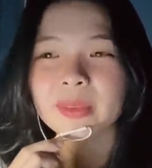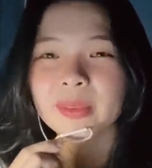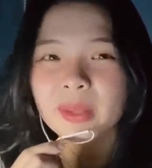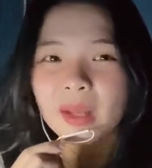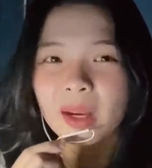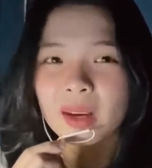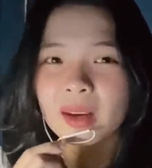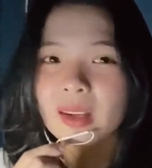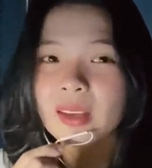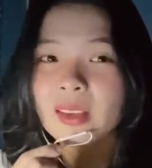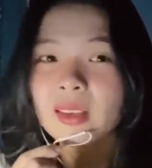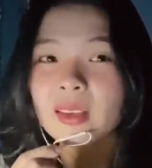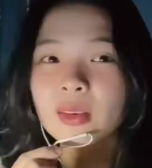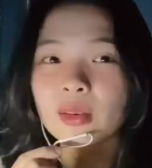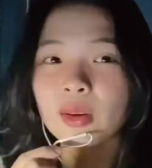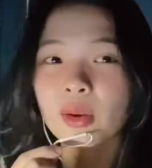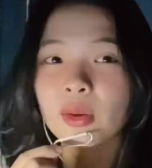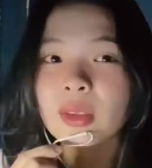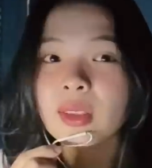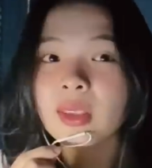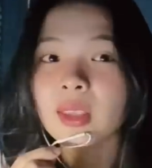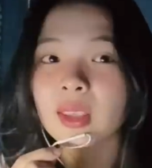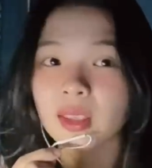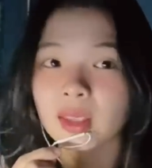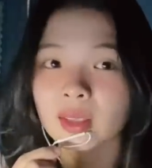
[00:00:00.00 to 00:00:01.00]
ở cái giường
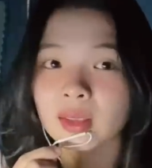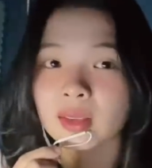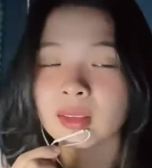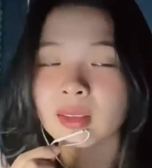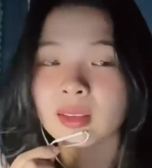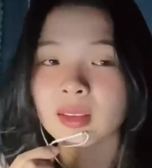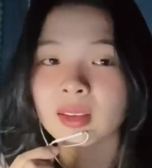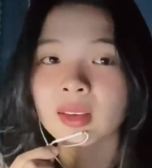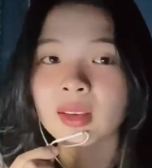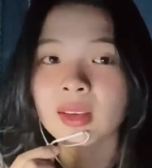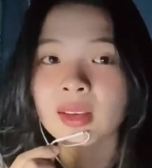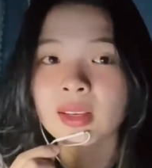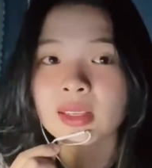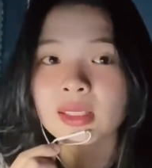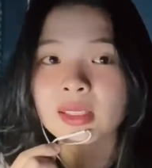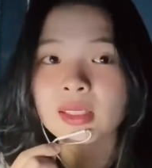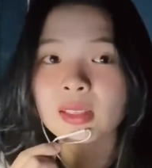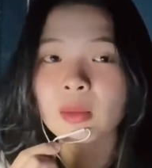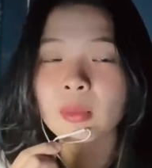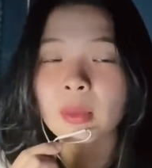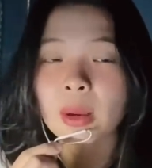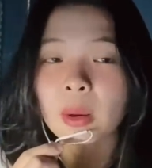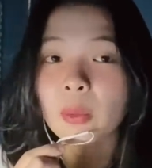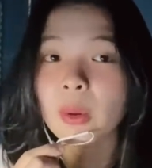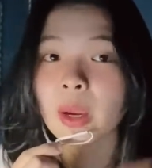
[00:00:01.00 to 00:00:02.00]
đối diện
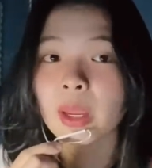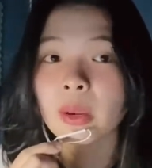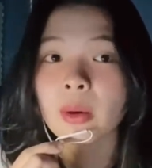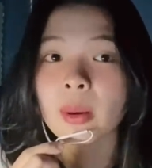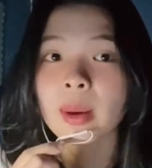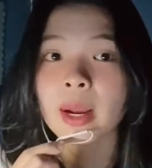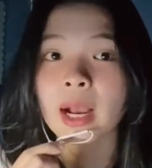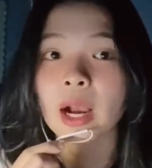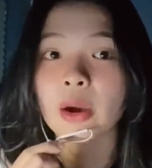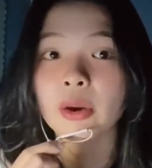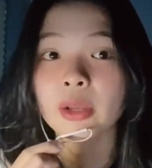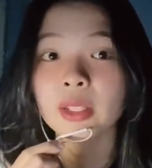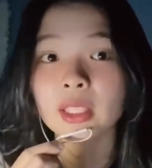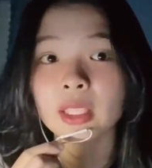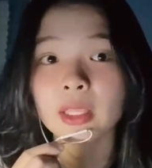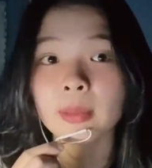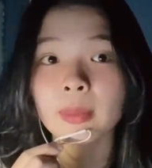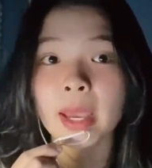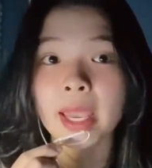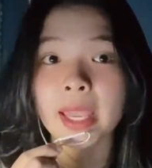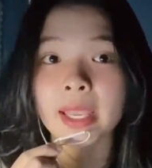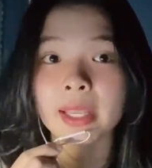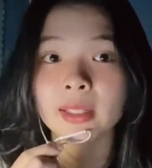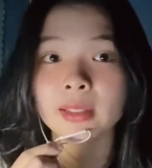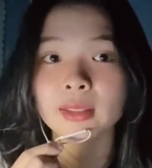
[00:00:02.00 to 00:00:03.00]
xong bạn quay qua hỏi chị
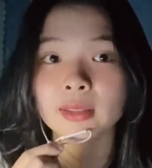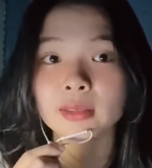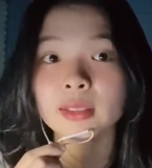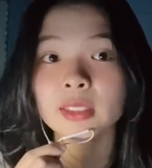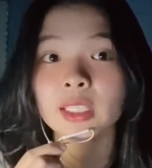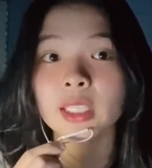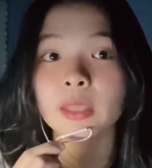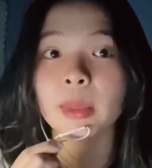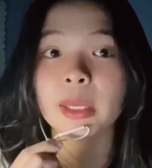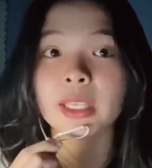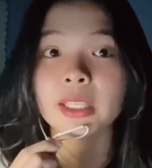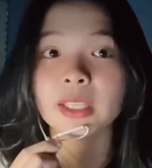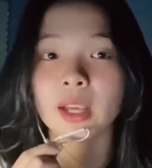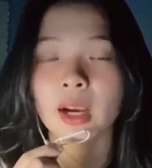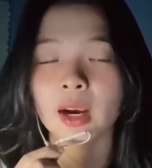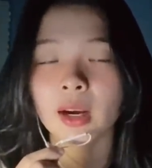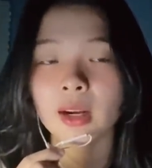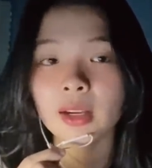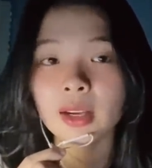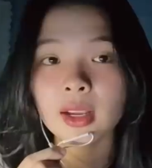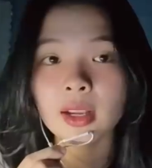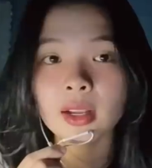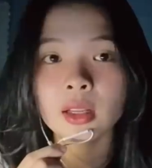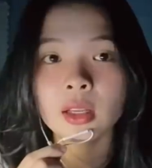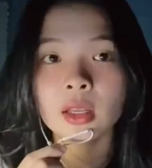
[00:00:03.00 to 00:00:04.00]
bạn tưởng chị bạn
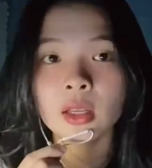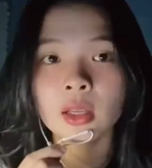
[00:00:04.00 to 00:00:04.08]
giỡn á